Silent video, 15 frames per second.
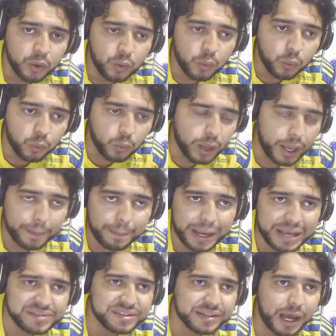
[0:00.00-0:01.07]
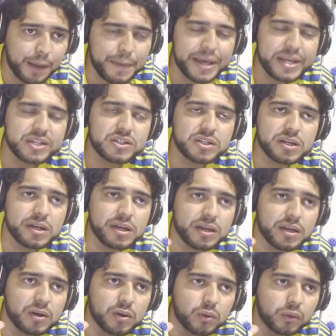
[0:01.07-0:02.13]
o, é basicamente